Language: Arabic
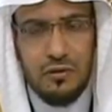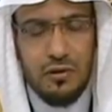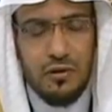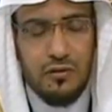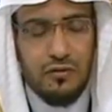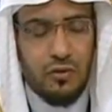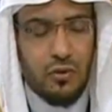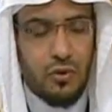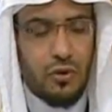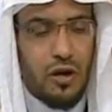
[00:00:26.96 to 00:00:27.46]

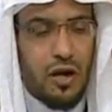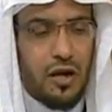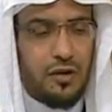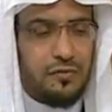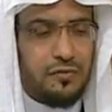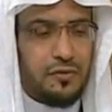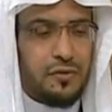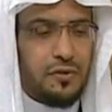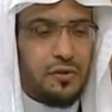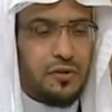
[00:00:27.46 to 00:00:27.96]
الفرقان
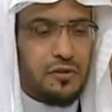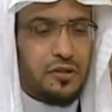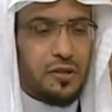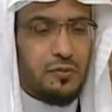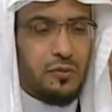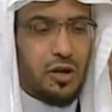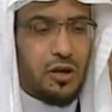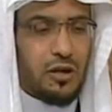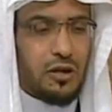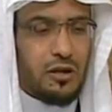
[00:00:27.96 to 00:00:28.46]

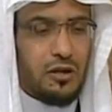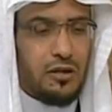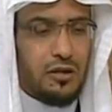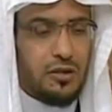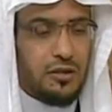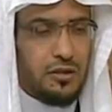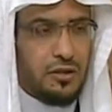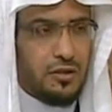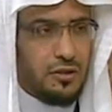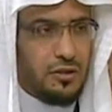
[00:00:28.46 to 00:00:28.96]
تبارك
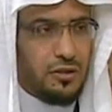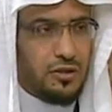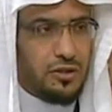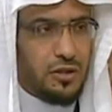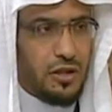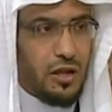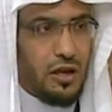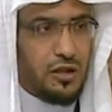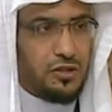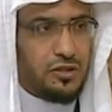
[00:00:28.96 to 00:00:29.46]
الذي إن
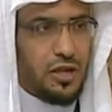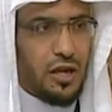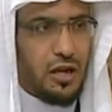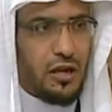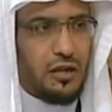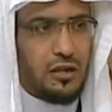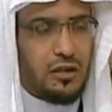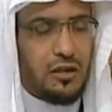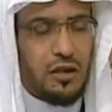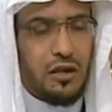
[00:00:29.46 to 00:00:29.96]
شاء
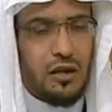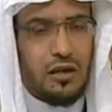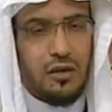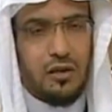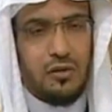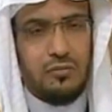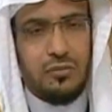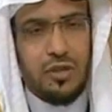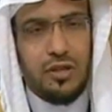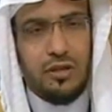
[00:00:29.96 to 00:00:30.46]
جعل لك
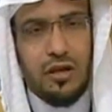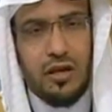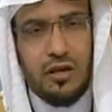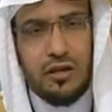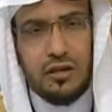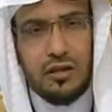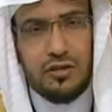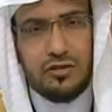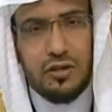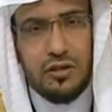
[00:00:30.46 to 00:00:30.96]
خيرا من
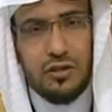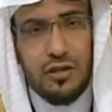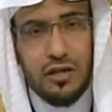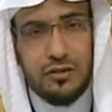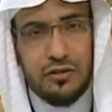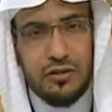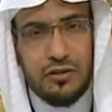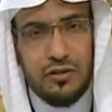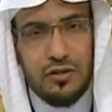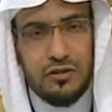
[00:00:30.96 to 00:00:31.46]
ذلك
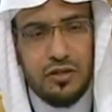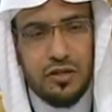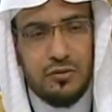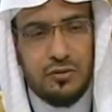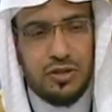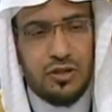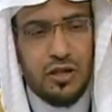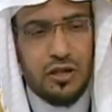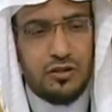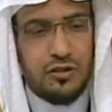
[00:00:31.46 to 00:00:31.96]
جنات تجري
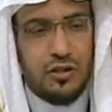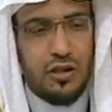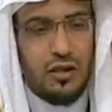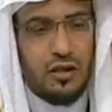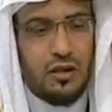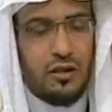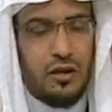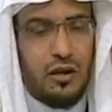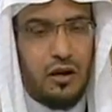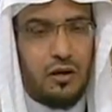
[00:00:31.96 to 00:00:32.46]
من تحتها
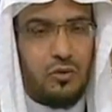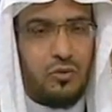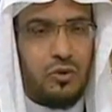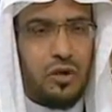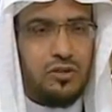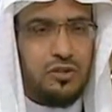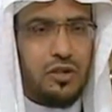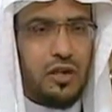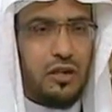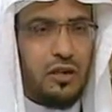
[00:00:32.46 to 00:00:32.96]
الأنهار
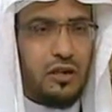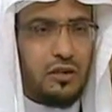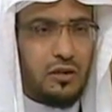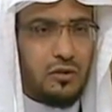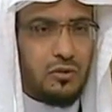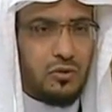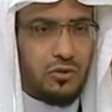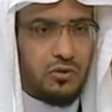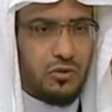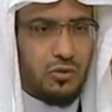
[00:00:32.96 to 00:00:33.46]
ويجعل لك
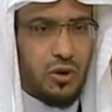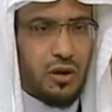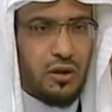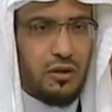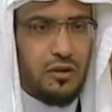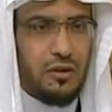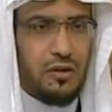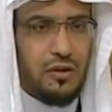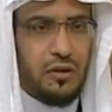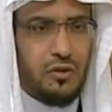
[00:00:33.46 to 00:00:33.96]
قصورا
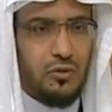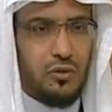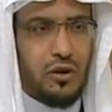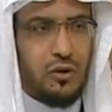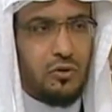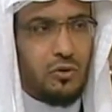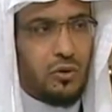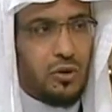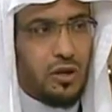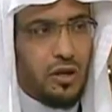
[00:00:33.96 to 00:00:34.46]
نعم.
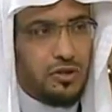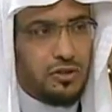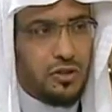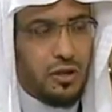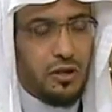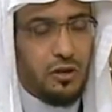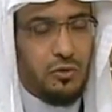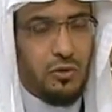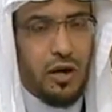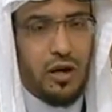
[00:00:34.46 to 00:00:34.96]
وقول الله
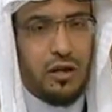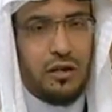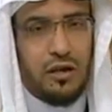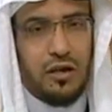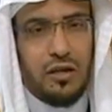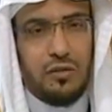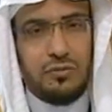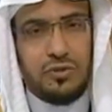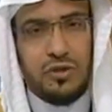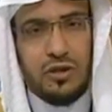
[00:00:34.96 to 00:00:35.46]
جل وعلا
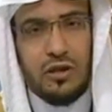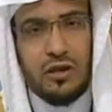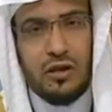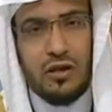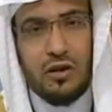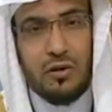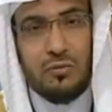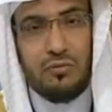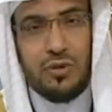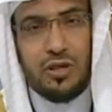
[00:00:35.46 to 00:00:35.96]
ألم تر
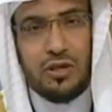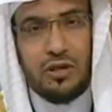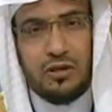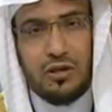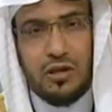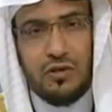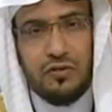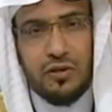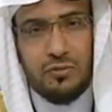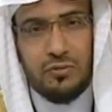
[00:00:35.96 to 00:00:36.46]
إلى ربك
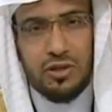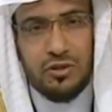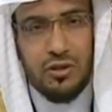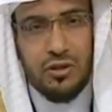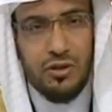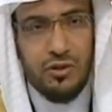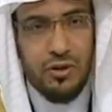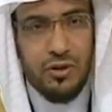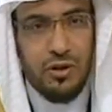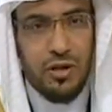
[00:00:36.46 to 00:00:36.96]
كيف مد
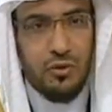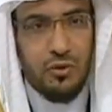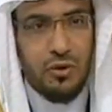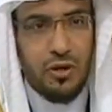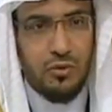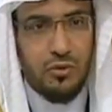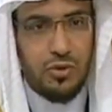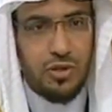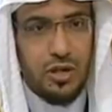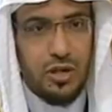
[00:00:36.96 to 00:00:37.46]
الظل
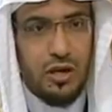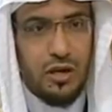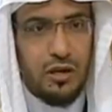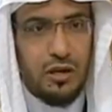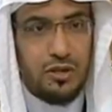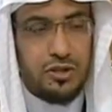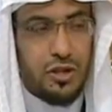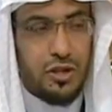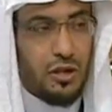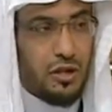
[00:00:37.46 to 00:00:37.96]
ولو شاء
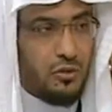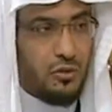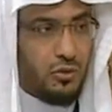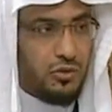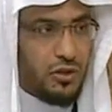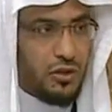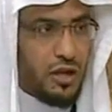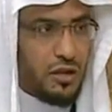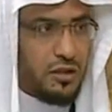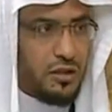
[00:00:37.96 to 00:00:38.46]
لجعله
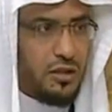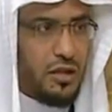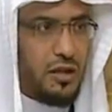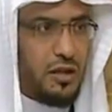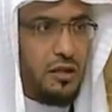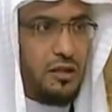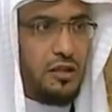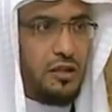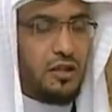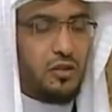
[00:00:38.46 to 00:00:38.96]
ساكنا
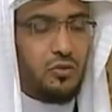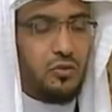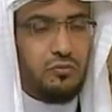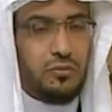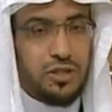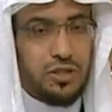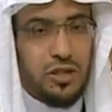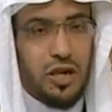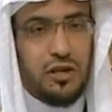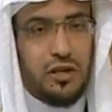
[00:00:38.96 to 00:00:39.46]
ثم,
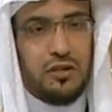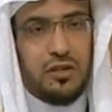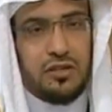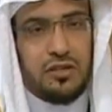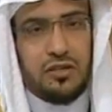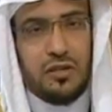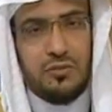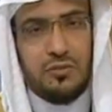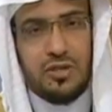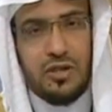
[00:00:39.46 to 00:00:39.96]
ثم جعلنا
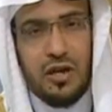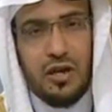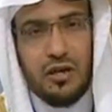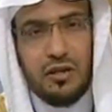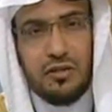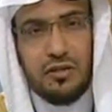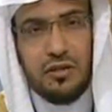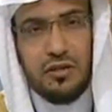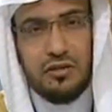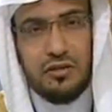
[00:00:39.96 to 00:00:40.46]
الشمس
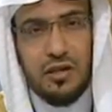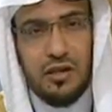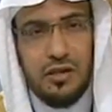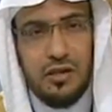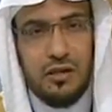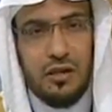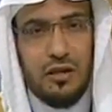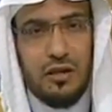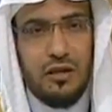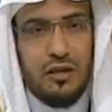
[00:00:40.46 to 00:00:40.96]
عليه
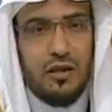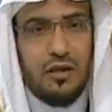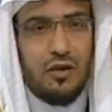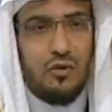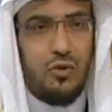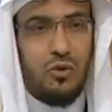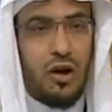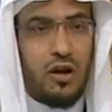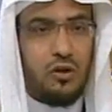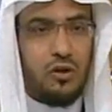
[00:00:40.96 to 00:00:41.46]
دليلا
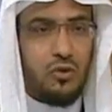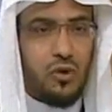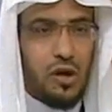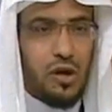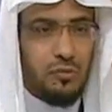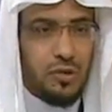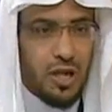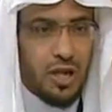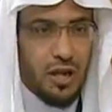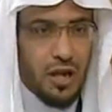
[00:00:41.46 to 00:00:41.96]
وغيرها
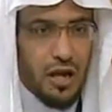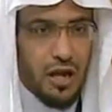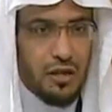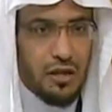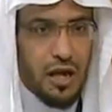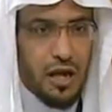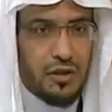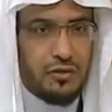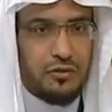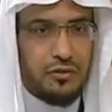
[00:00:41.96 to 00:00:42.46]
من
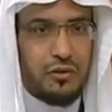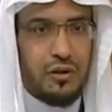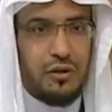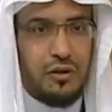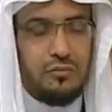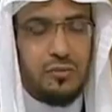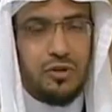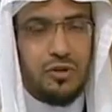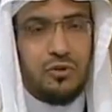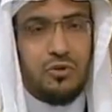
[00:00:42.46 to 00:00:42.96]
الآيات
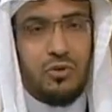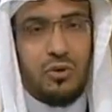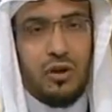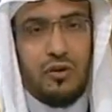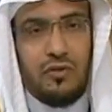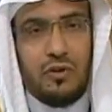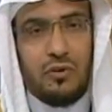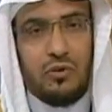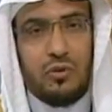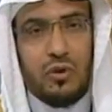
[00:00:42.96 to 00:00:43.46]
المذكورة
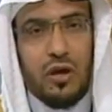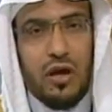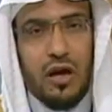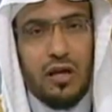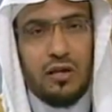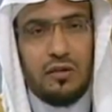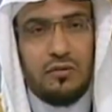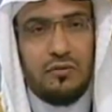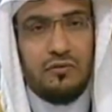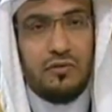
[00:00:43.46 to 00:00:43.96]
في
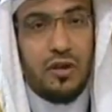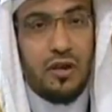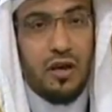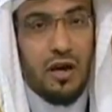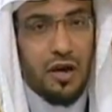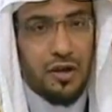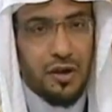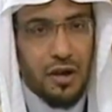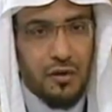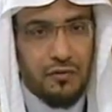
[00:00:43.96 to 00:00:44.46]
القرآن في
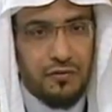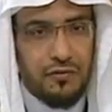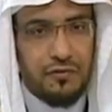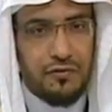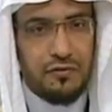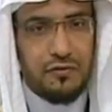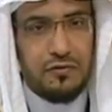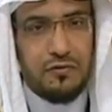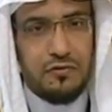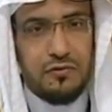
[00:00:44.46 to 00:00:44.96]
الأعراف
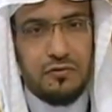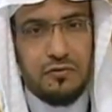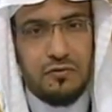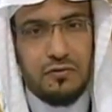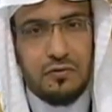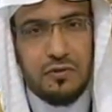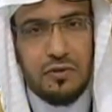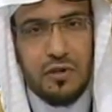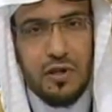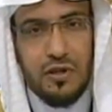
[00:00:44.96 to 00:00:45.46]

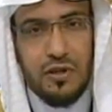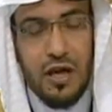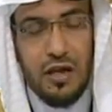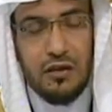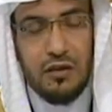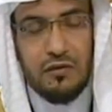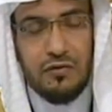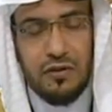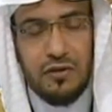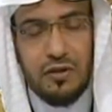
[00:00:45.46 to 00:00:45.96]

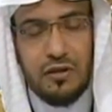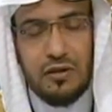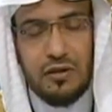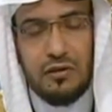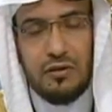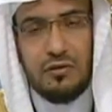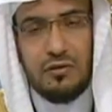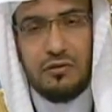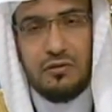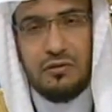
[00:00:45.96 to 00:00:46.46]
كذلك في
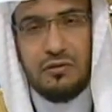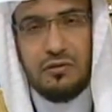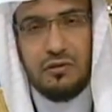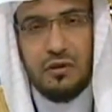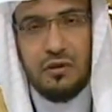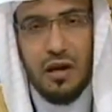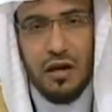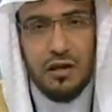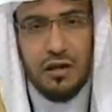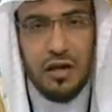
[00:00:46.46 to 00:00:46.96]

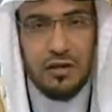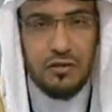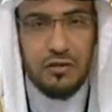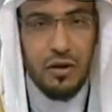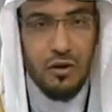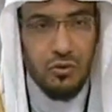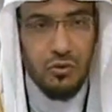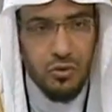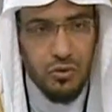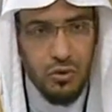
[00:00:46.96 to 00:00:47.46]
آيات
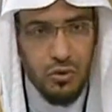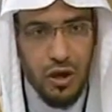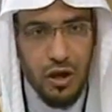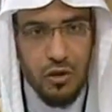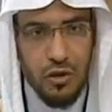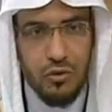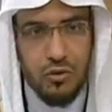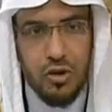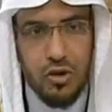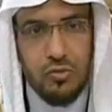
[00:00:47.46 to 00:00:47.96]
قوله
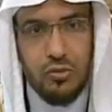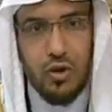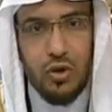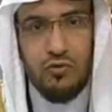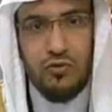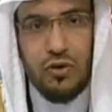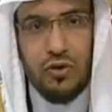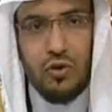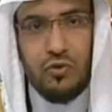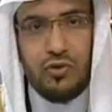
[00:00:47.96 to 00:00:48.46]
الحق يوم
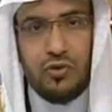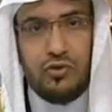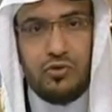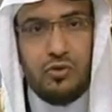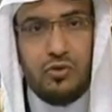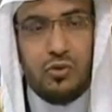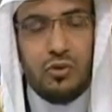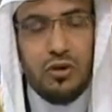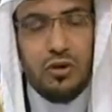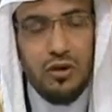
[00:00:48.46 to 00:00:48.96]
ينفخ في
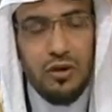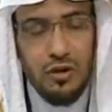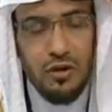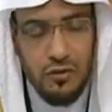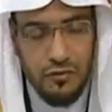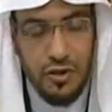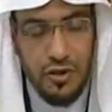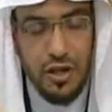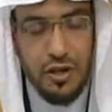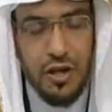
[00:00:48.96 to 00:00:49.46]
الصور
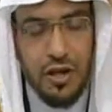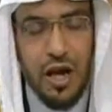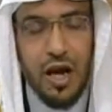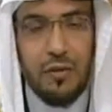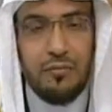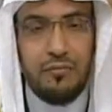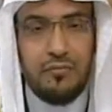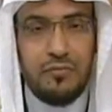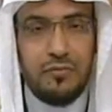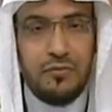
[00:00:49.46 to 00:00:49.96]
في
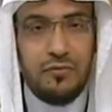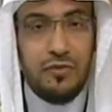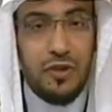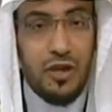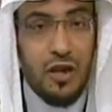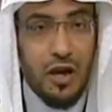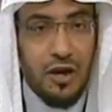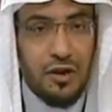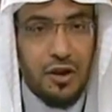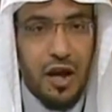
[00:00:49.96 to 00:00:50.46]
الأنعام في
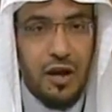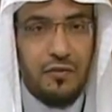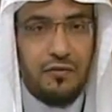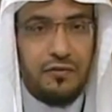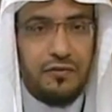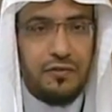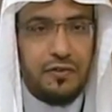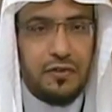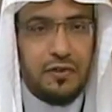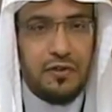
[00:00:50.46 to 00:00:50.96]

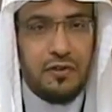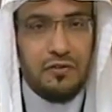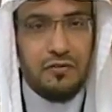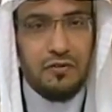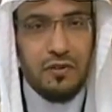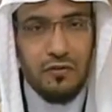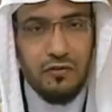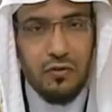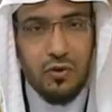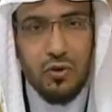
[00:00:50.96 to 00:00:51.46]
الأعراف
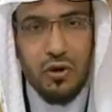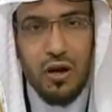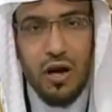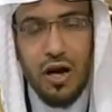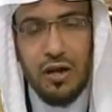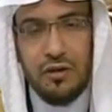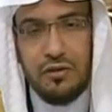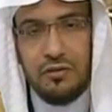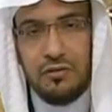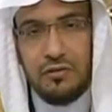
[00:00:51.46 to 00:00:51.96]
في
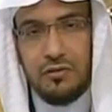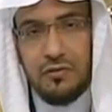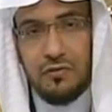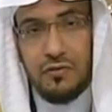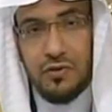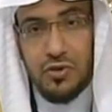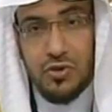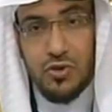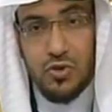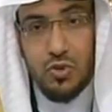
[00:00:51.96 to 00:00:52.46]
الفرقان
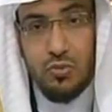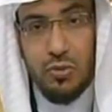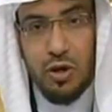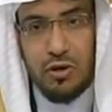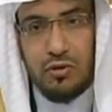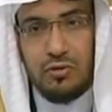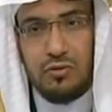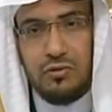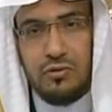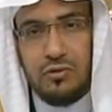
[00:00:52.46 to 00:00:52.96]
في الزمر